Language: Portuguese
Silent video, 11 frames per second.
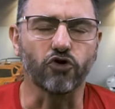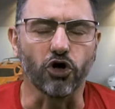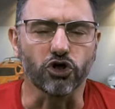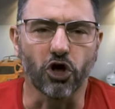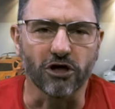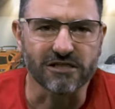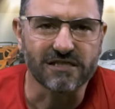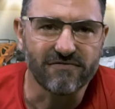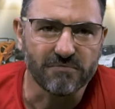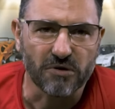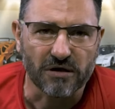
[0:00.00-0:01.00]
Toyota, já
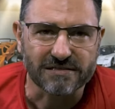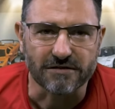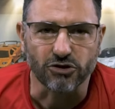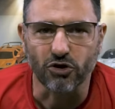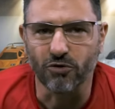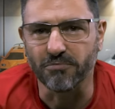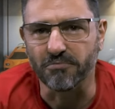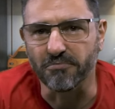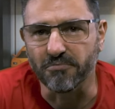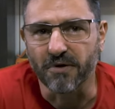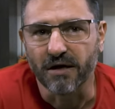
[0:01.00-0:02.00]
tive, assim, só
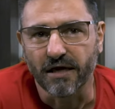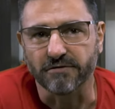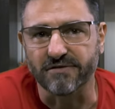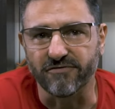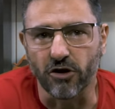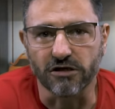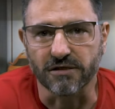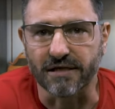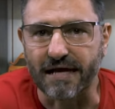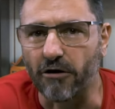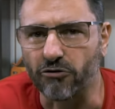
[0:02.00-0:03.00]
um... Eu tive loja
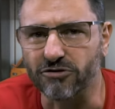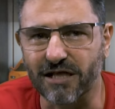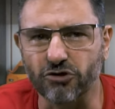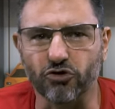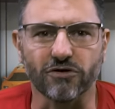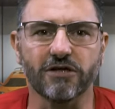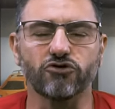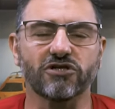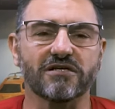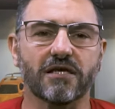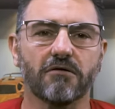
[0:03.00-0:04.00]
de carro nos Estados
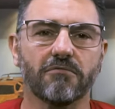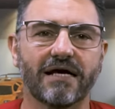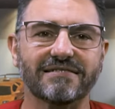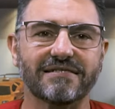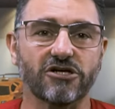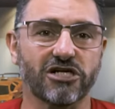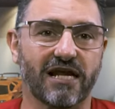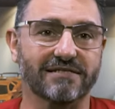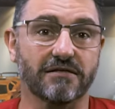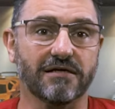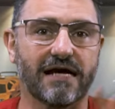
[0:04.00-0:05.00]
Unidos, então essa
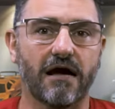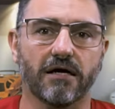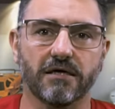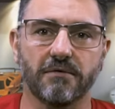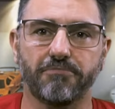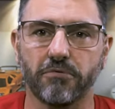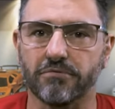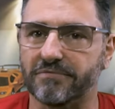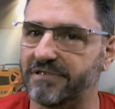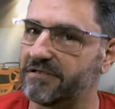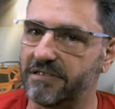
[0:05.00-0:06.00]
geração de carro aí,
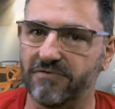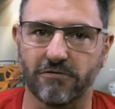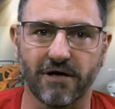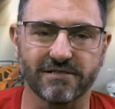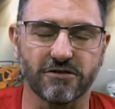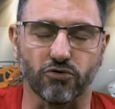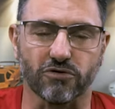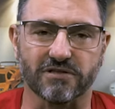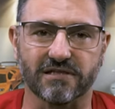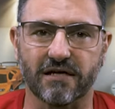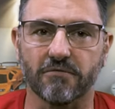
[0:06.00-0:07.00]
putz, eu tive quase
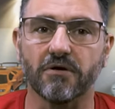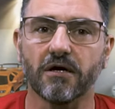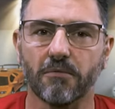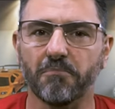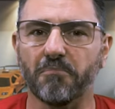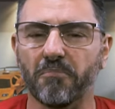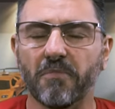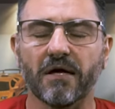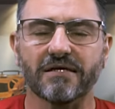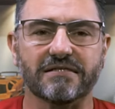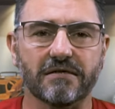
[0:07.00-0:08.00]
todos. Eram
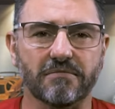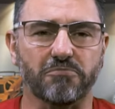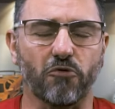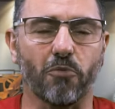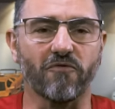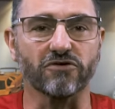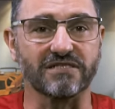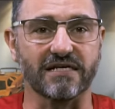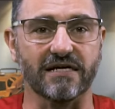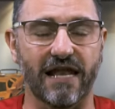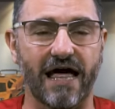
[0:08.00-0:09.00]
como
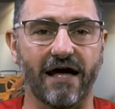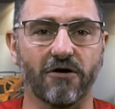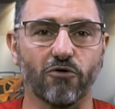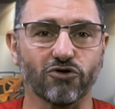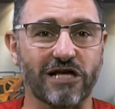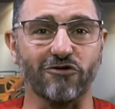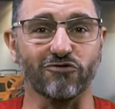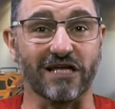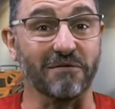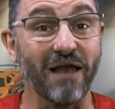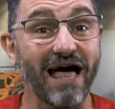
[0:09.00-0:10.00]
você lá, os carros
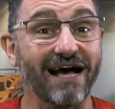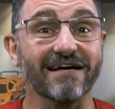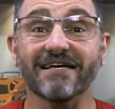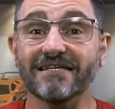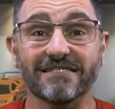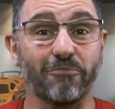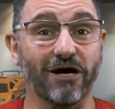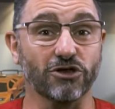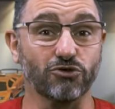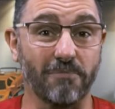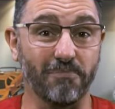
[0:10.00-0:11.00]
não têm placa, você põe
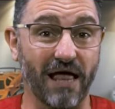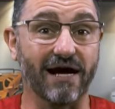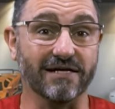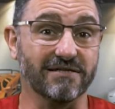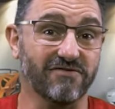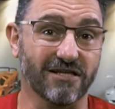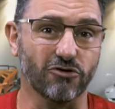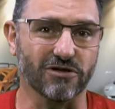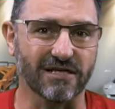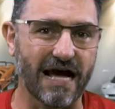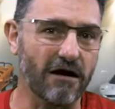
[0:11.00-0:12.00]
a sua placa de
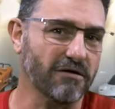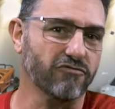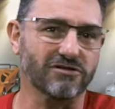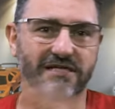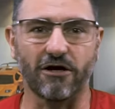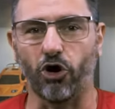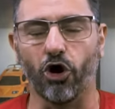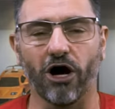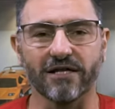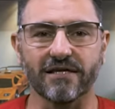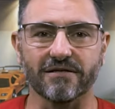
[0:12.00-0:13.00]
vendedor de carro e você
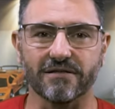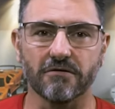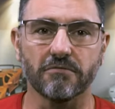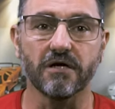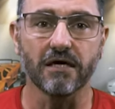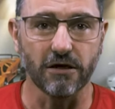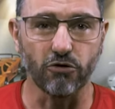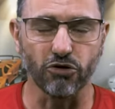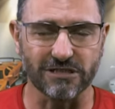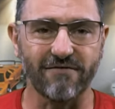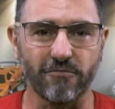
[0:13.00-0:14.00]
roda. Então, eu
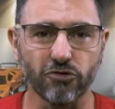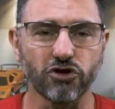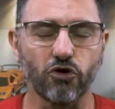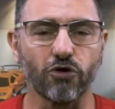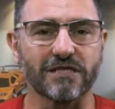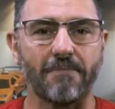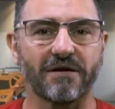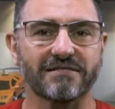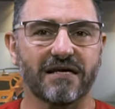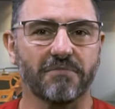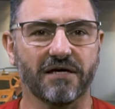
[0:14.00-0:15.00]
gostava muito de rodar
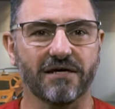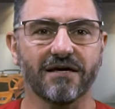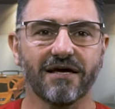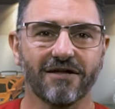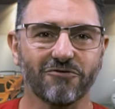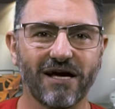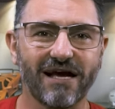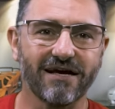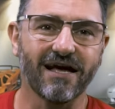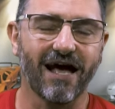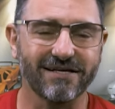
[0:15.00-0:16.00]
para saber, não
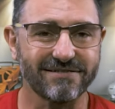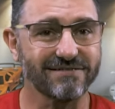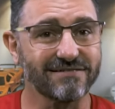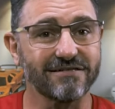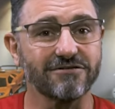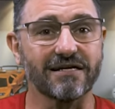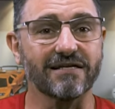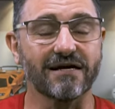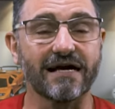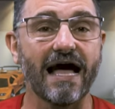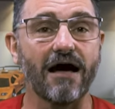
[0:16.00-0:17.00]
é? A sensação de
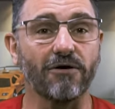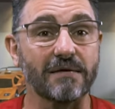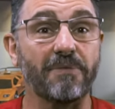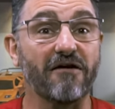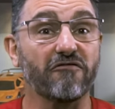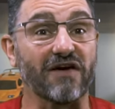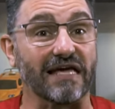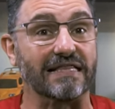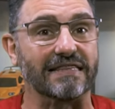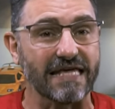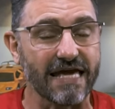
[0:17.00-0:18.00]
cada carro, até para
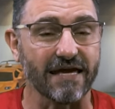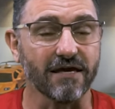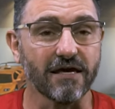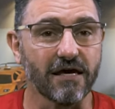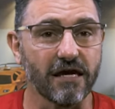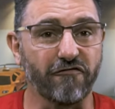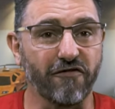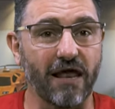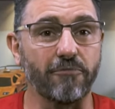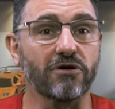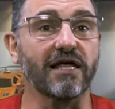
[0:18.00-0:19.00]
vender, eu
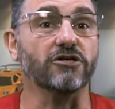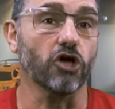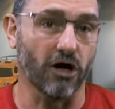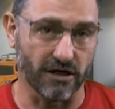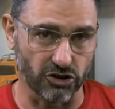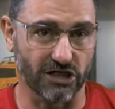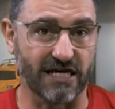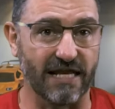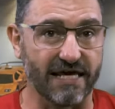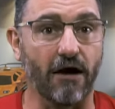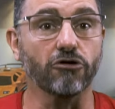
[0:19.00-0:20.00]
falar para o cliente, ó, oh, isso
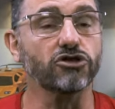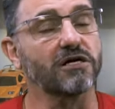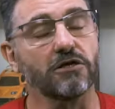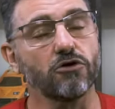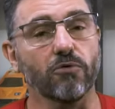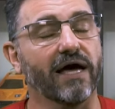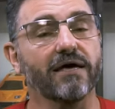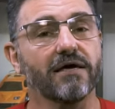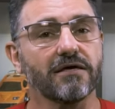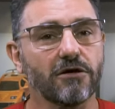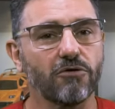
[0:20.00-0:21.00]
aqui é legal, isso aqui não é.
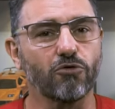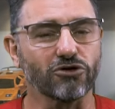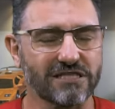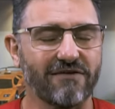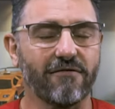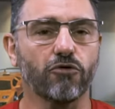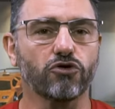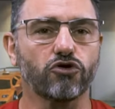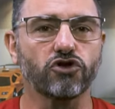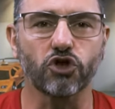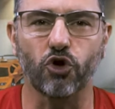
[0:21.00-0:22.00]
Então eu gostava
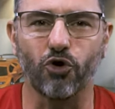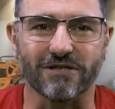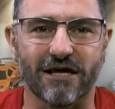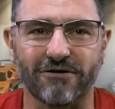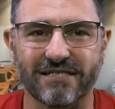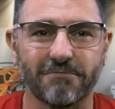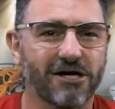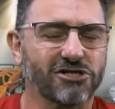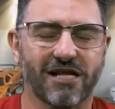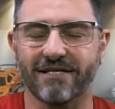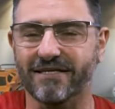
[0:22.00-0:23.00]
muito de rodar. O que você
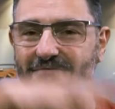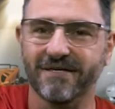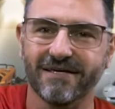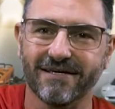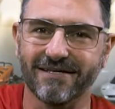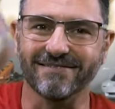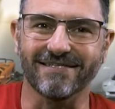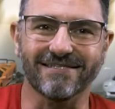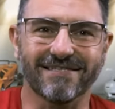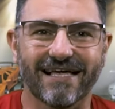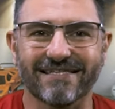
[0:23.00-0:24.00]
imaginar de,
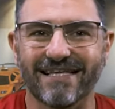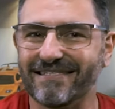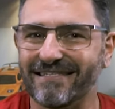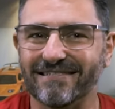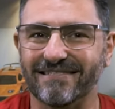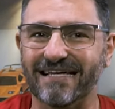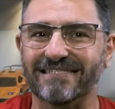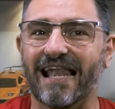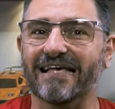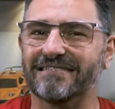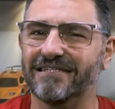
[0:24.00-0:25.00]
de, de desses, das
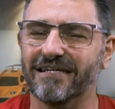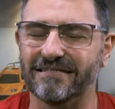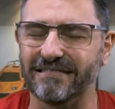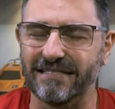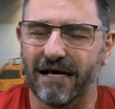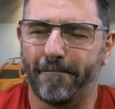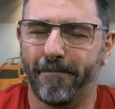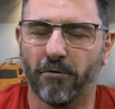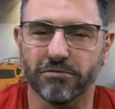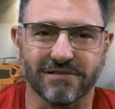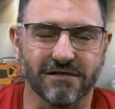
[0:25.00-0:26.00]
lasanhas antigas?
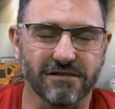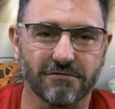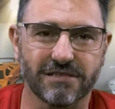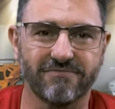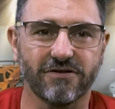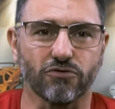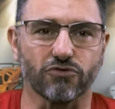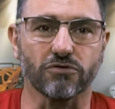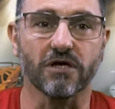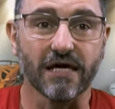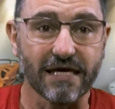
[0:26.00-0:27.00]
Putz, acho que eu tive tudo.